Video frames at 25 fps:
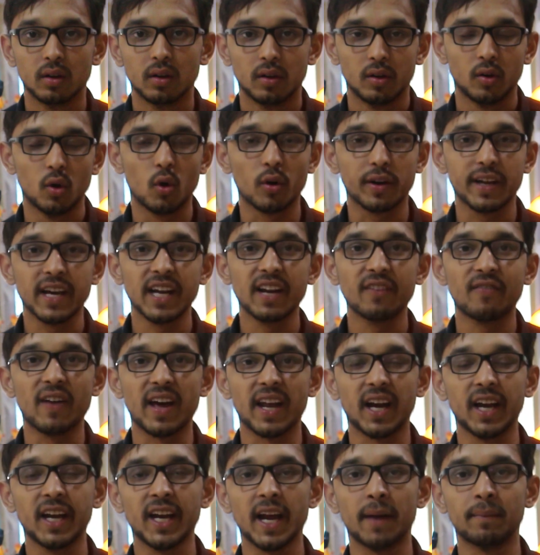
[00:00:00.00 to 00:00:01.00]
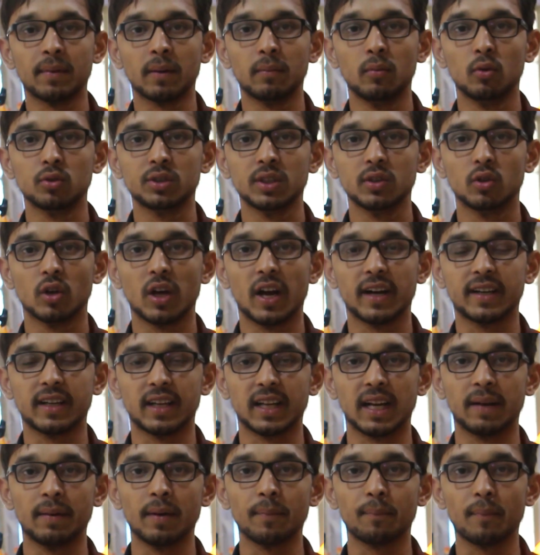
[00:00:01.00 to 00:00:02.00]
नोकिया ने फाइनली एम डब्ल्यू सी दो
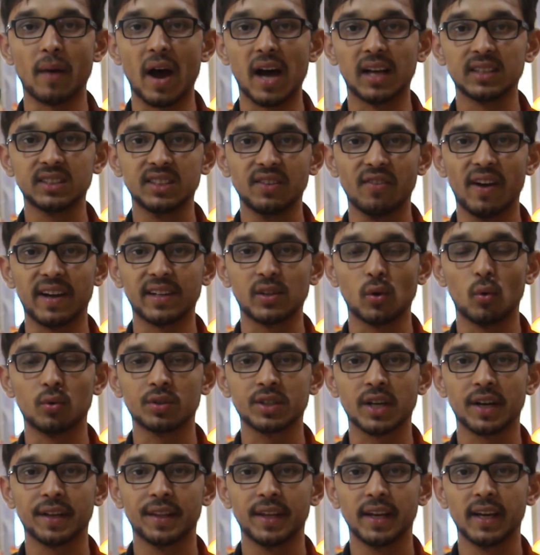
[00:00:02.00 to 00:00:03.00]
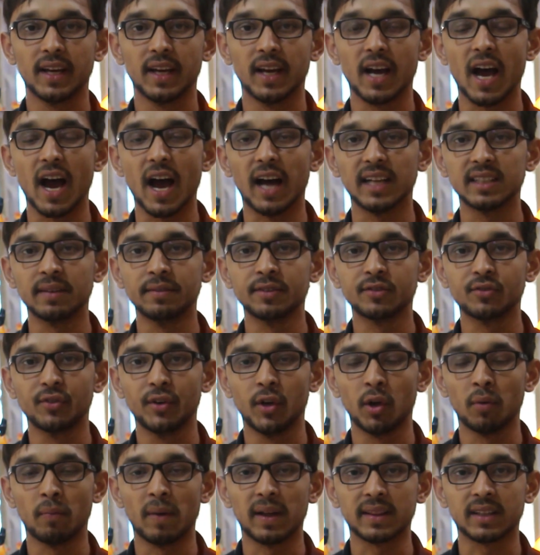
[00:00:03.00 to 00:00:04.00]
में पांच डिवाइस लॉन्च कर दिए हैं आज हम इस
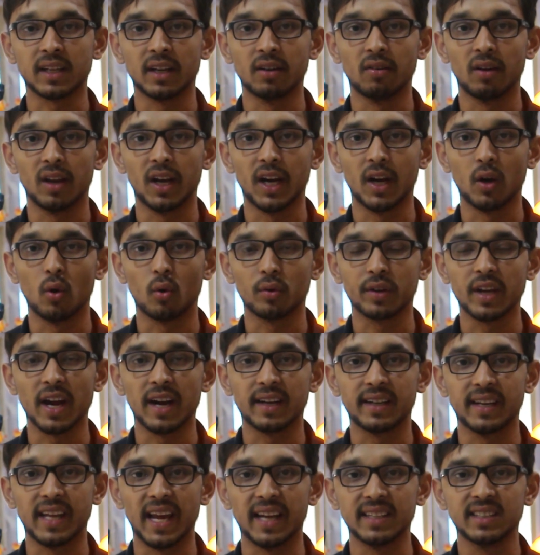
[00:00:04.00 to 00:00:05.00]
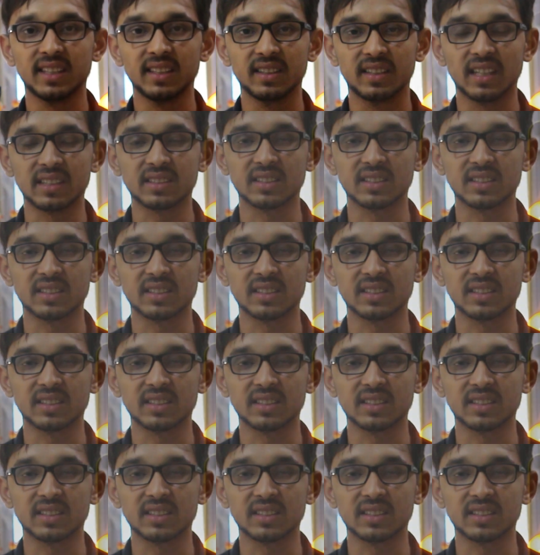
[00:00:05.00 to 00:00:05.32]
वीडियो में बात करने वाले हैं नोकिया अट्ठासी दस